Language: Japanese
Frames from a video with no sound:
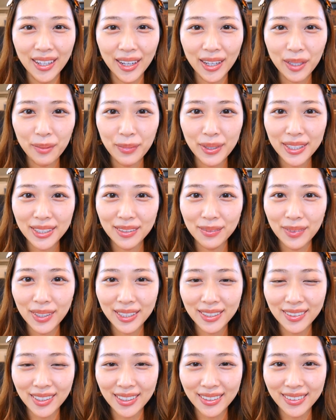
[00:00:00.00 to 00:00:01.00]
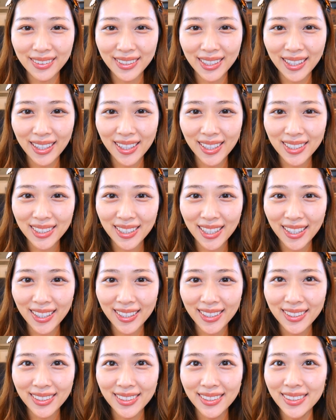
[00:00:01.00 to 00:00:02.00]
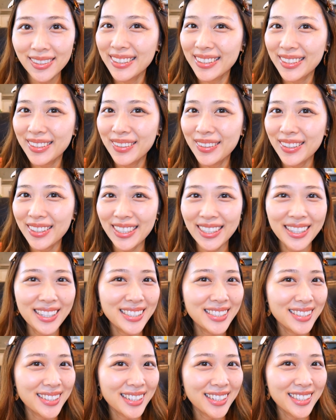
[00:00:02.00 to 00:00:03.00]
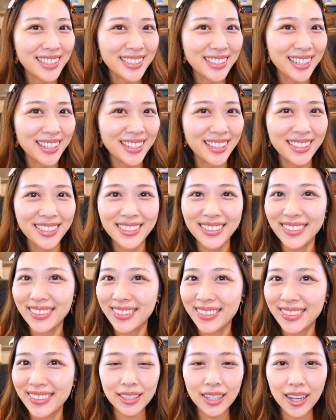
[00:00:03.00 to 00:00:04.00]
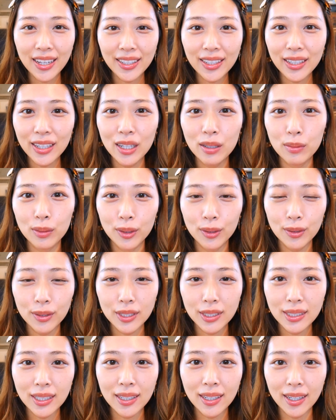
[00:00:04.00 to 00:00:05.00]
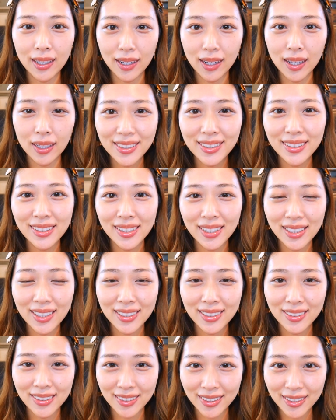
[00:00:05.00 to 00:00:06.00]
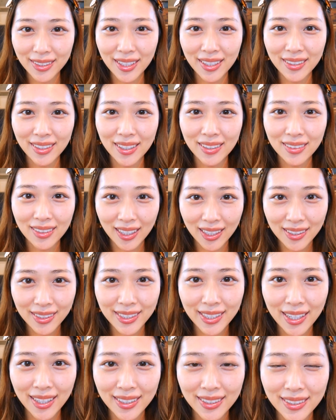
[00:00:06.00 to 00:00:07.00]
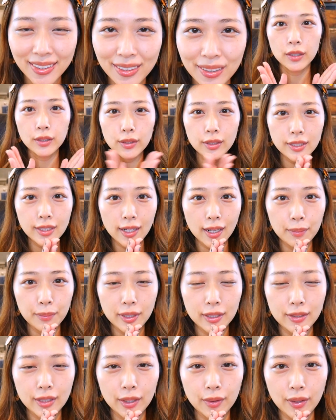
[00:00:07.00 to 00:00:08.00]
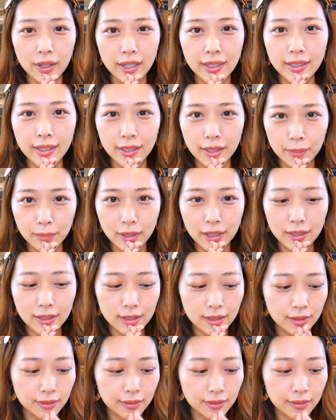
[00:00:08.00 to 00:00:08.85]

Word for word: はいベースメイクはこんな感じですすごい綺麗じゃないですか素肌感を残しながら崩れにくくしてくれる感じですそしたら眉毛を描いていきます